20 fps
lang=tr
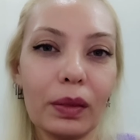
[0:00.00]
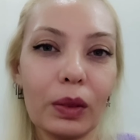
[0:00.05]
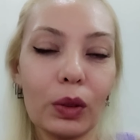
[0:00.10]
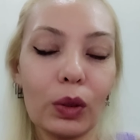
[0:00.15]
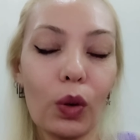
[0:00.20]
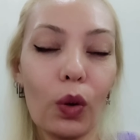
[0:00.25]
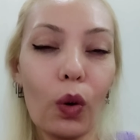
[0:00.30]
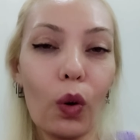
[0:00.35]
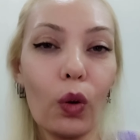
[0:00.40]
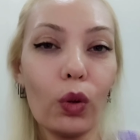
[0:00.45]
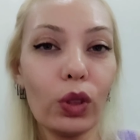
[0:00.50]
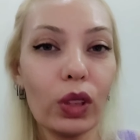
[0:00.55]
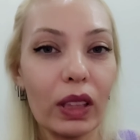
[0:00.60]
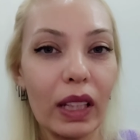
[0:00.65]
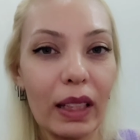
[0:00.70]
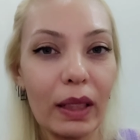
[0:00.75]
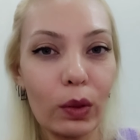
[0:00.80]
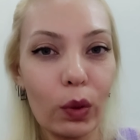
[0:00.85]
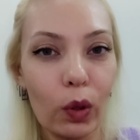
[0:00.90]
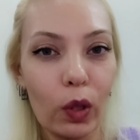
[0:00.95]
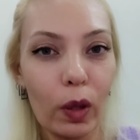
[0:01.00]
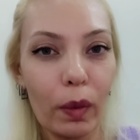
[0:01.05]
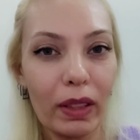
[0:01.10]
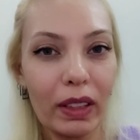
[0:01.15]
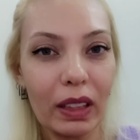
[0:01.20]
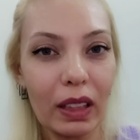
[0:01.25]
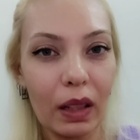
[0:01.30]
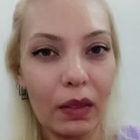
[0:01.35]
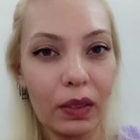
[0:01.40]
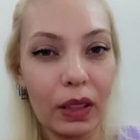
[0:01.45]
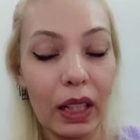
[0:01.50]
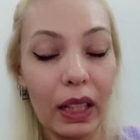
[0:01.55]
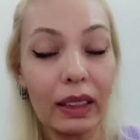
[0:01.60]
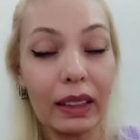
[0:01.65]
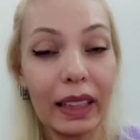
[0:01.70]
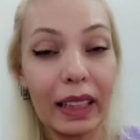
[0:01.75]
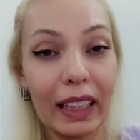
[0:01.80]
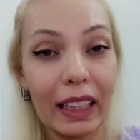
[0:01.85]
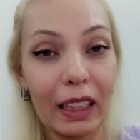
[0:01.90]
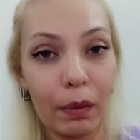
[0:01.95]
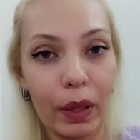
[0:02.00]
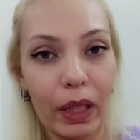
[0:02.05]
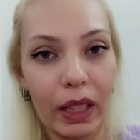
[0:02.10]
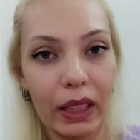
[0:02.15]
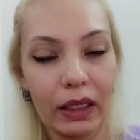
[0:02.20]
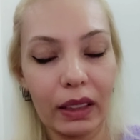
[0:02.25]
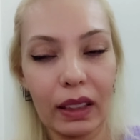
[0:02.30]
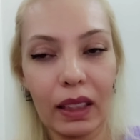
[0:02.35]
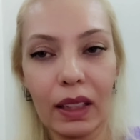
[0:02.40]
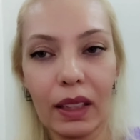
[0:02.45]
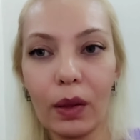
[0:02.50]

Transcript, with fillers: çok önceden söyleme taraftarı değilim artık.